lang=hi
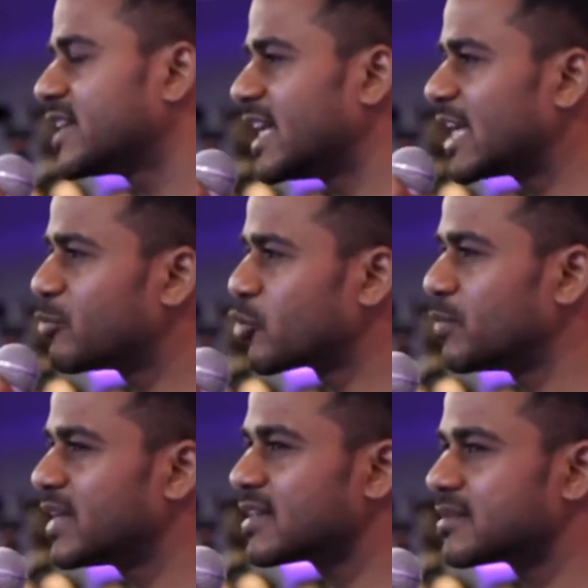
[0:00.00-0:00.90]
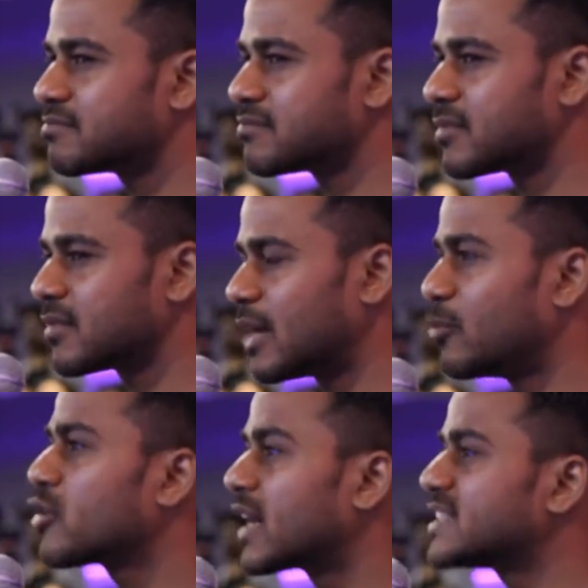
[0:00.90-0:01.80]
हैं कि एक बुक में हाँ
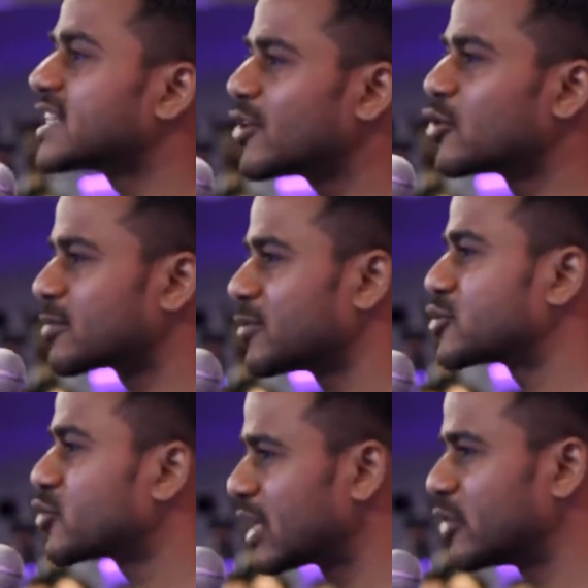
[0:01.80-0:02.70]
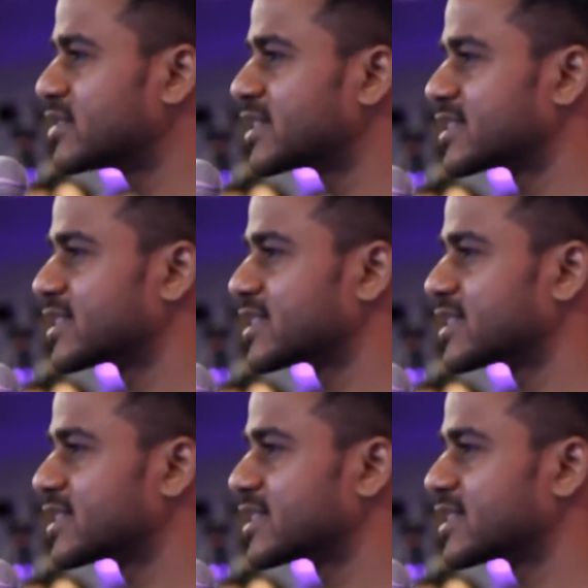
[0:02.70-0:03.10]
हम लोग कई सारे ऑन्टरप्रनोर्स को इंक्लूड कर